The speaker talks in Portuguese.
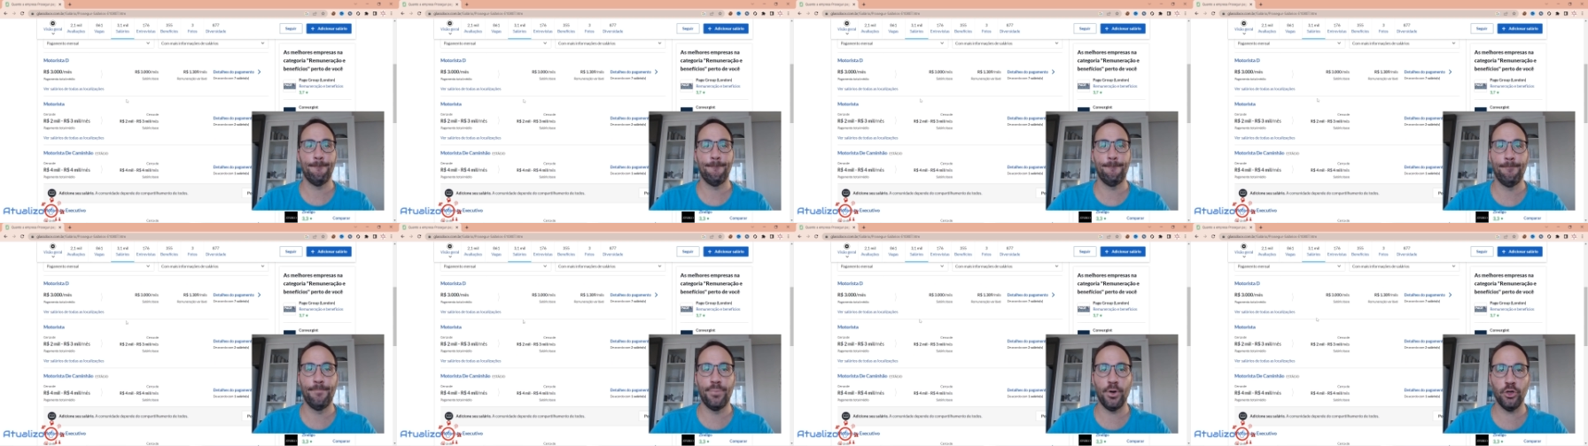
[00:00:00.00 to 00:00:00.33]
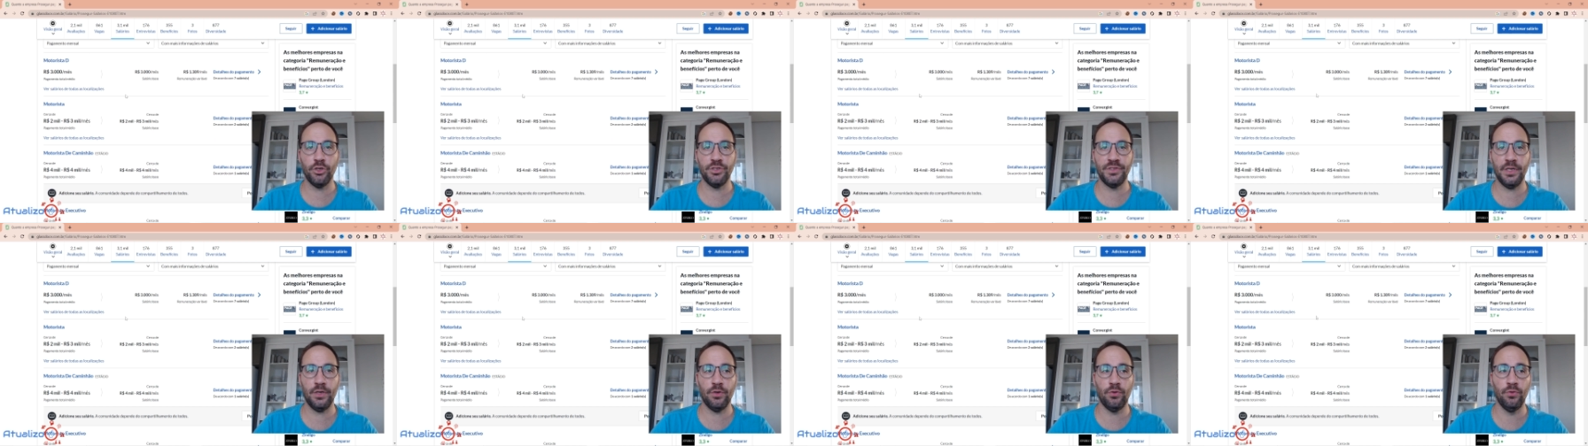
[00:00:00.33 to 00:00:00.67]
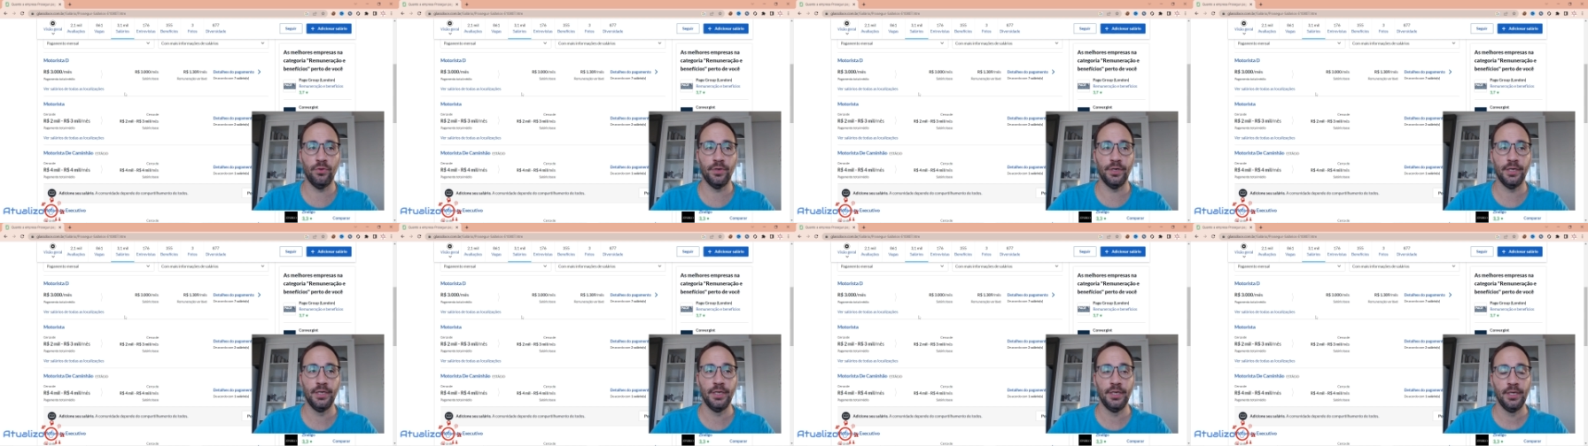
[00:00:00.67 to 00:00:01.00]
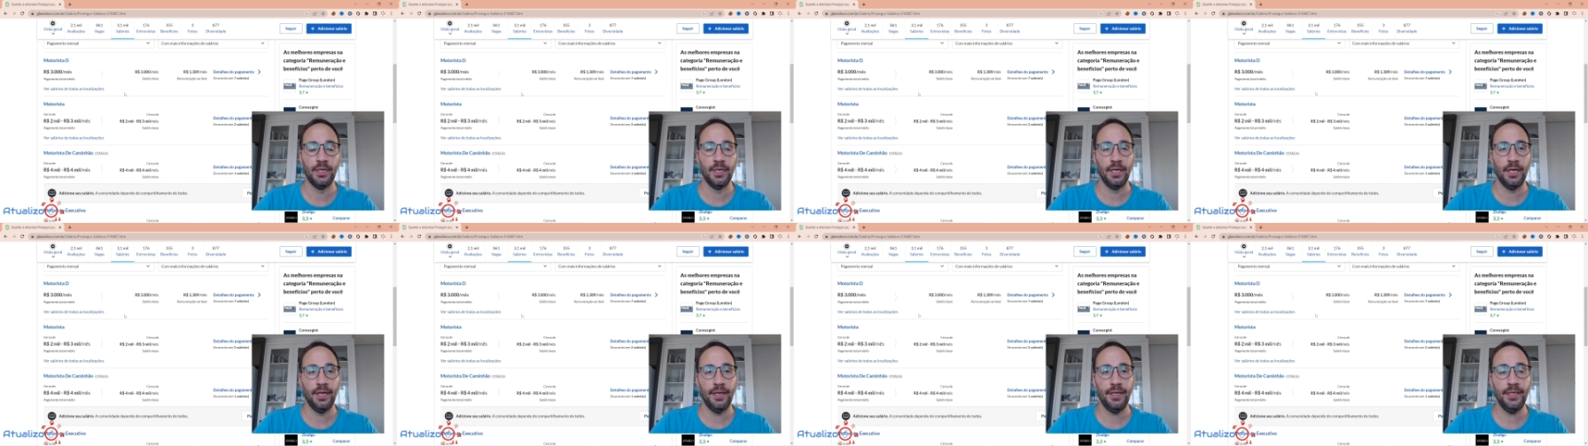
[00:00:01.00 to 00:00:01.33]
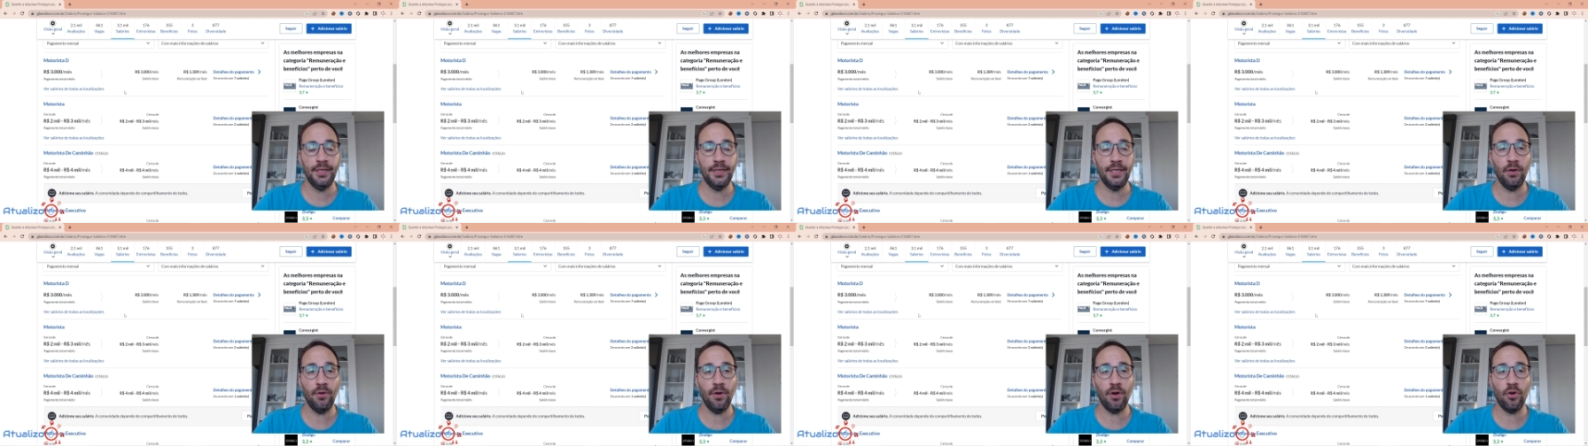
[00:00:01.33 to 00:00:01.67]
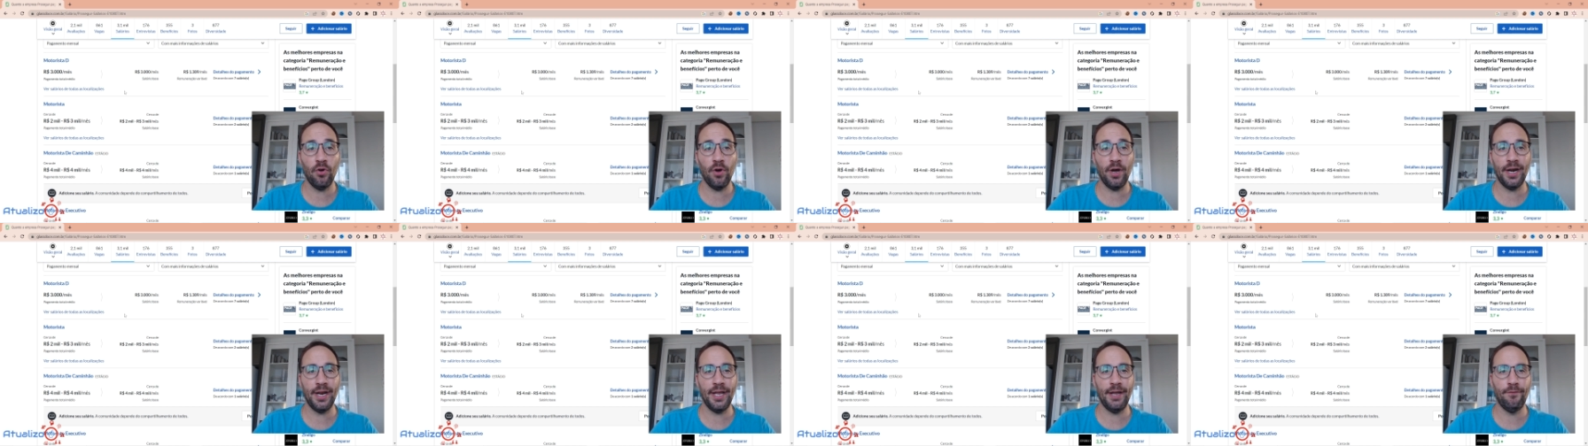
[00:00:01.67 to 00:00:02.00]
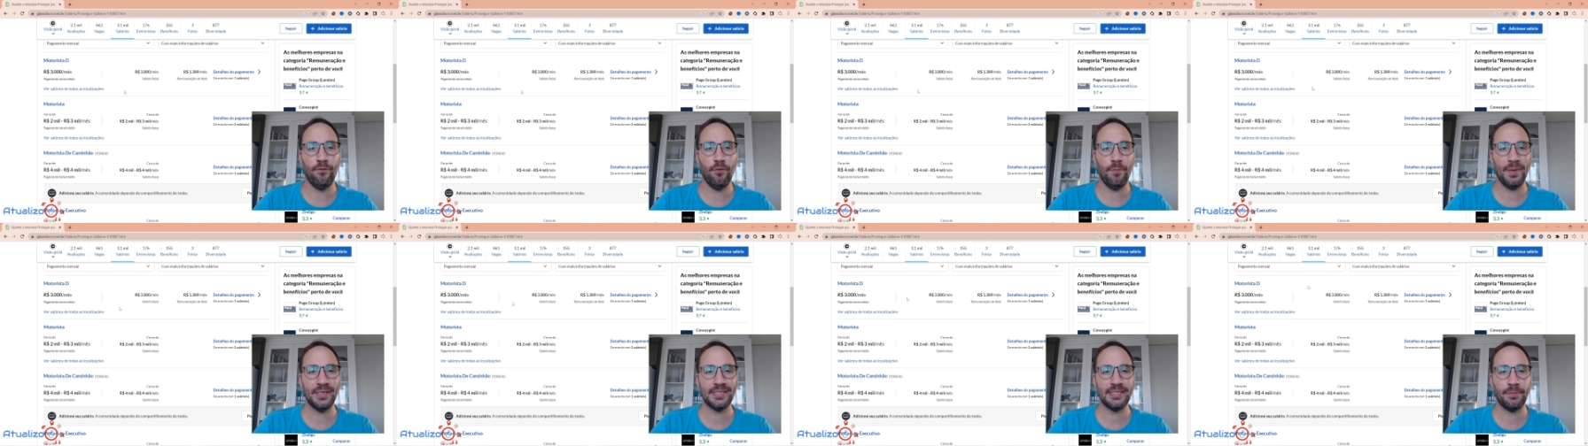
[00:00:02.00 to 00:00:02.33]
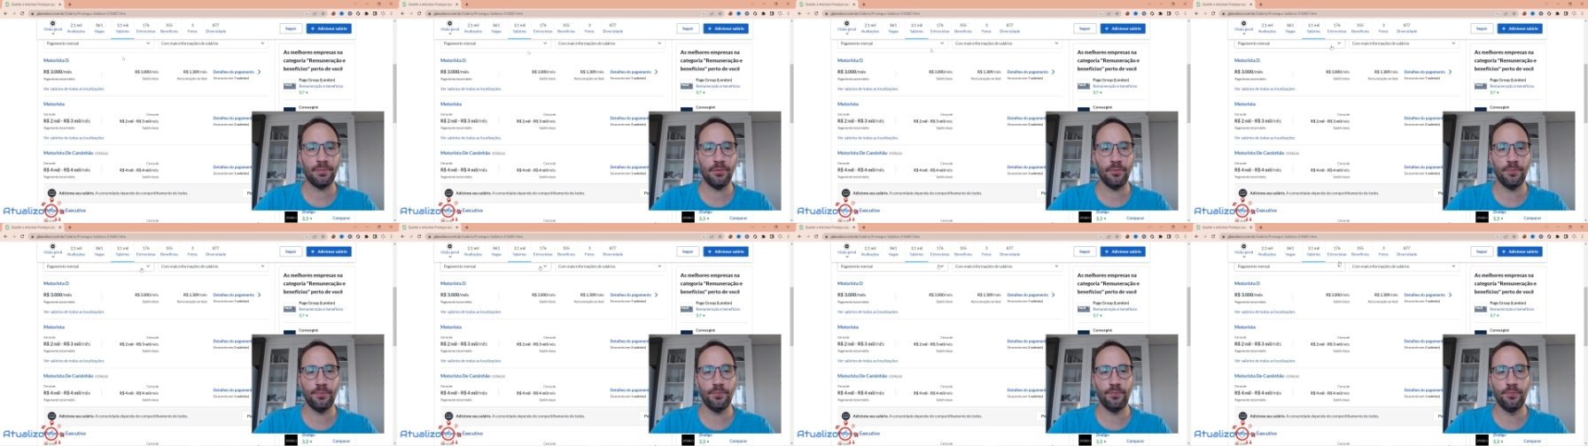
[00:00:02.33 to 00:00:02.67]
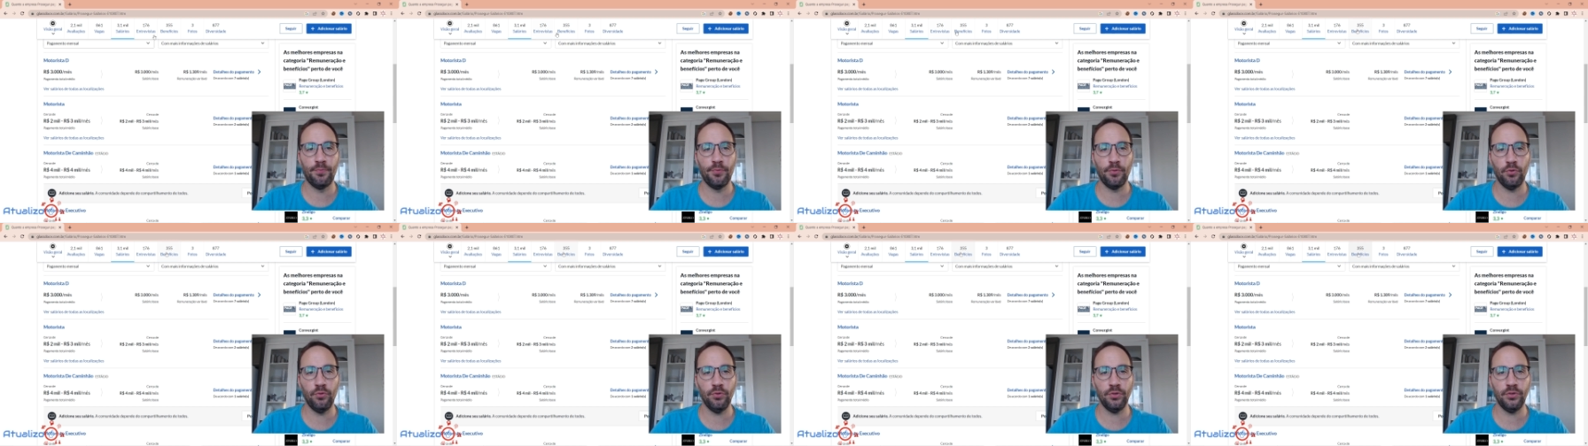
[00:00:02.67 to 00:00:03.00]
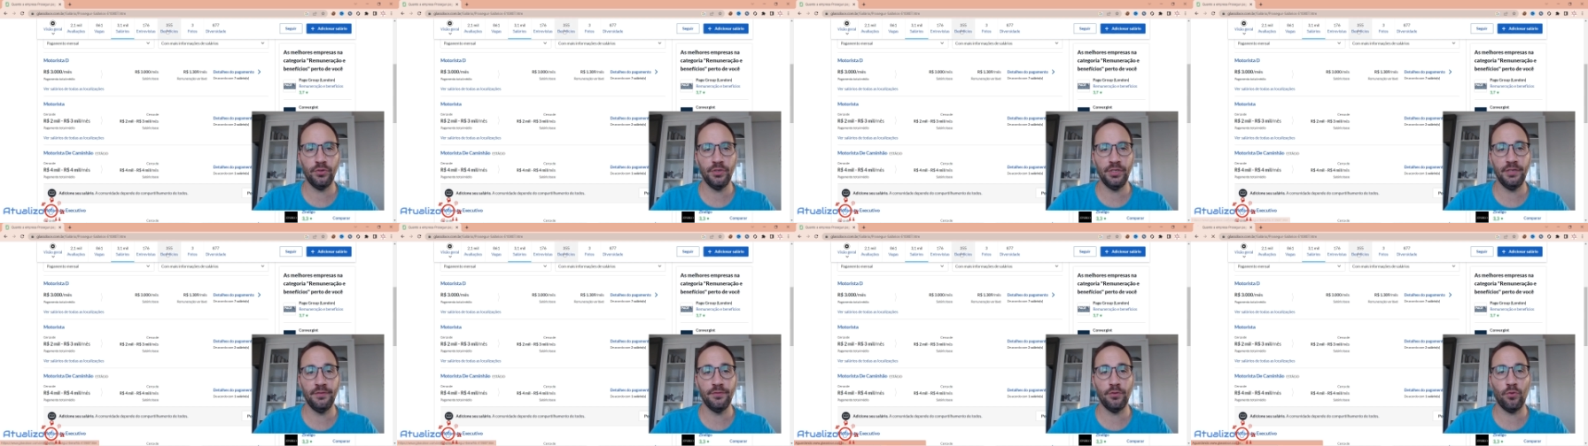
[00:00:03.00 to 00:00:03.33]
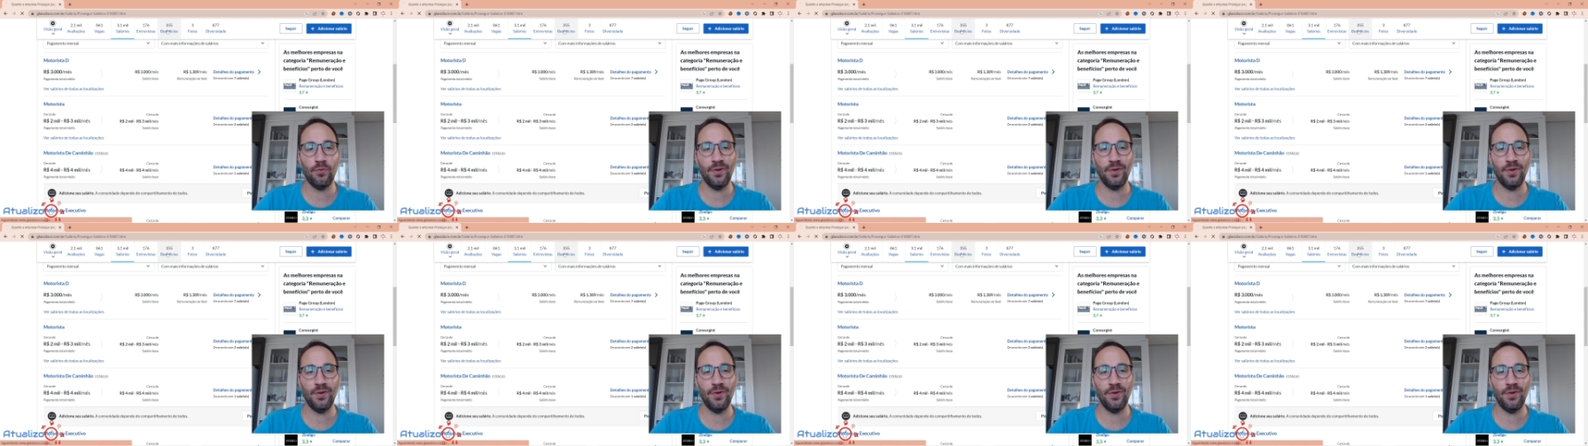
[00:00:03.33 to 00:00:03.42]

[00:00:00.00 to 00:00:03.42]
Prosegur. Então agora eu vou passar para o outro nível.